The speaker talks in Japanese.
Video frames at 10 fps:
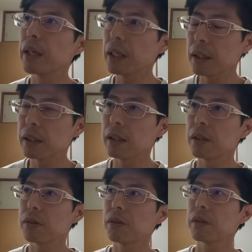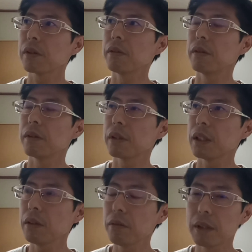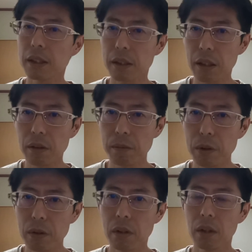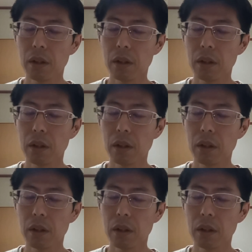相手選手をしてるんですけども